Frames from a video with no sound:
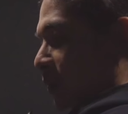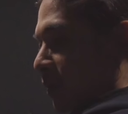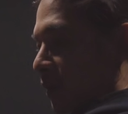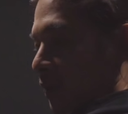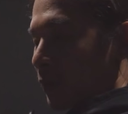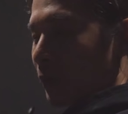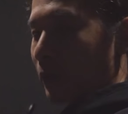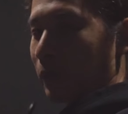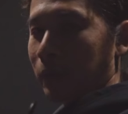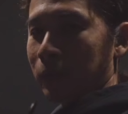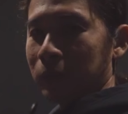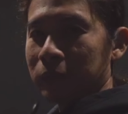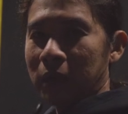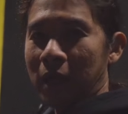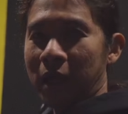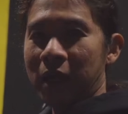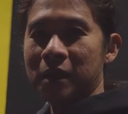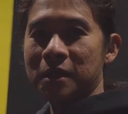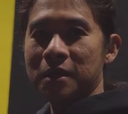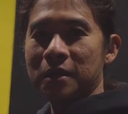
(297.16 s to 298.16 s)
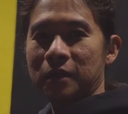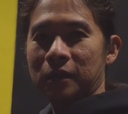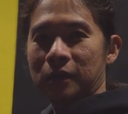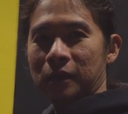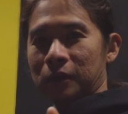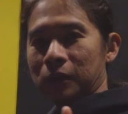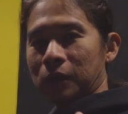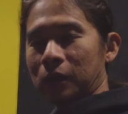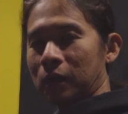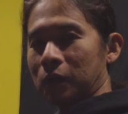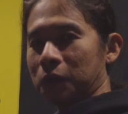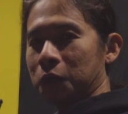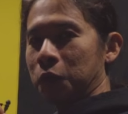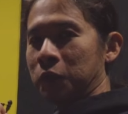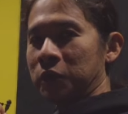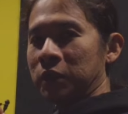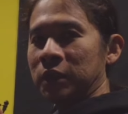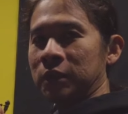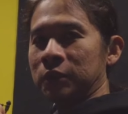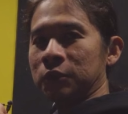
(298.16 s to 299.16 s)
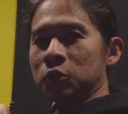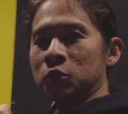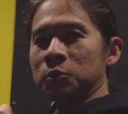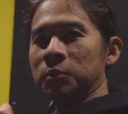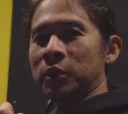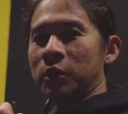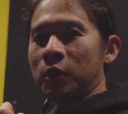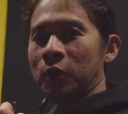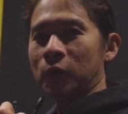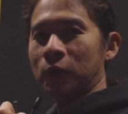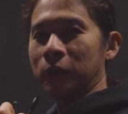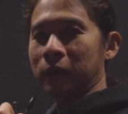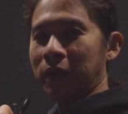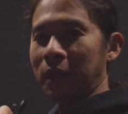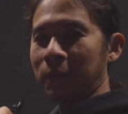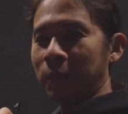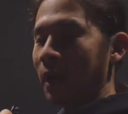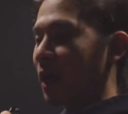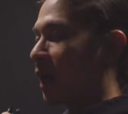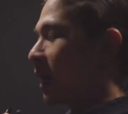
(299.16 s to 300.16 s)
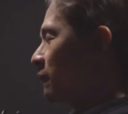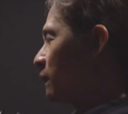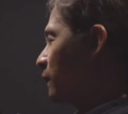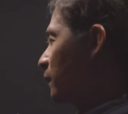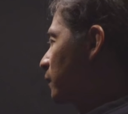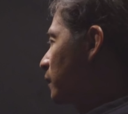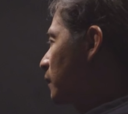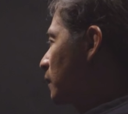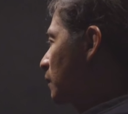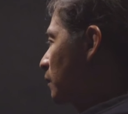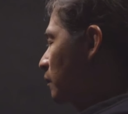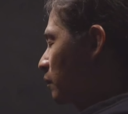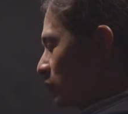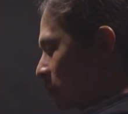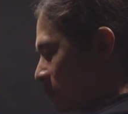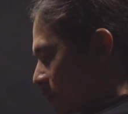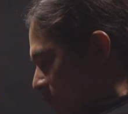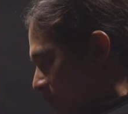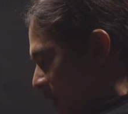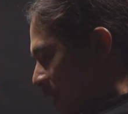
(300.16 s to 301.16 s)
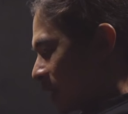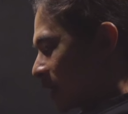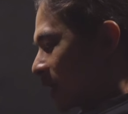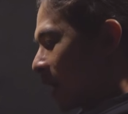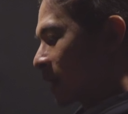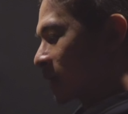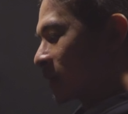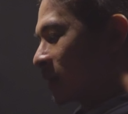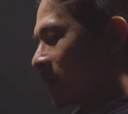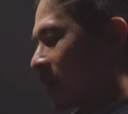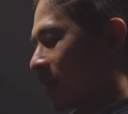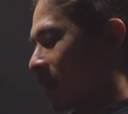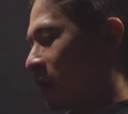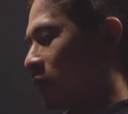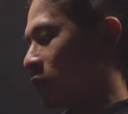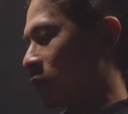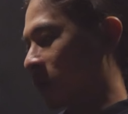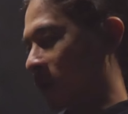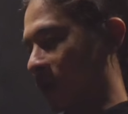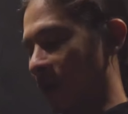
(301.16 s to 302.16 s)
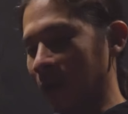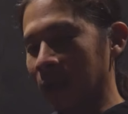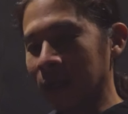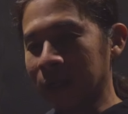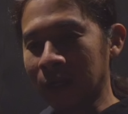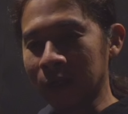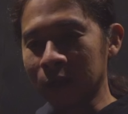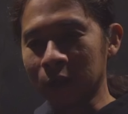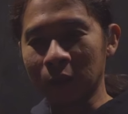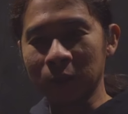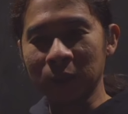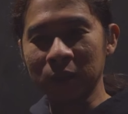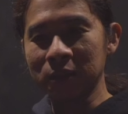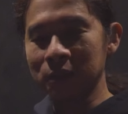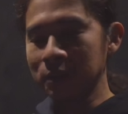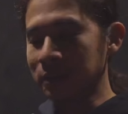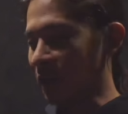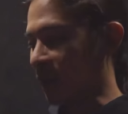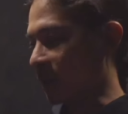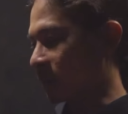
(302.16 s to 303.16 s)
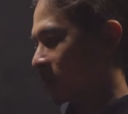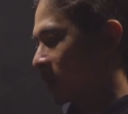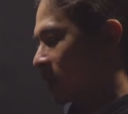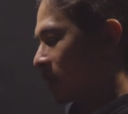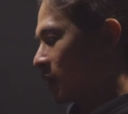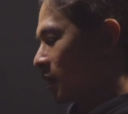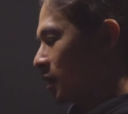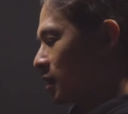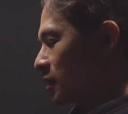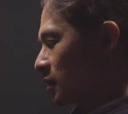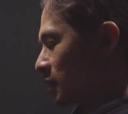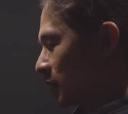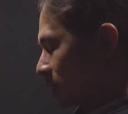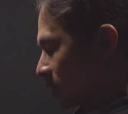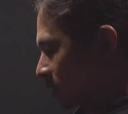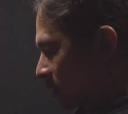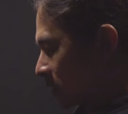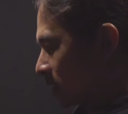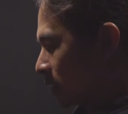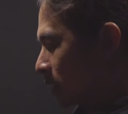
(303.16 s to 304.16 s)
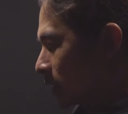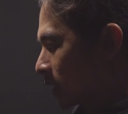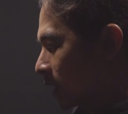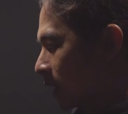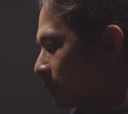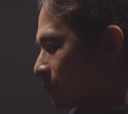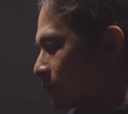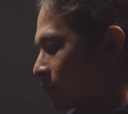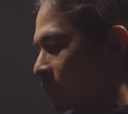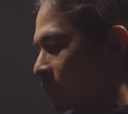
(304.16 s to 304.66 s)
เดี๋ยวให้คุณหนึ่งทูมอโร่เก็บภาพบรรยากาศข้างในให้ดูก่อนละกันตอนบันทึกเทปในตอนนี้นะครับ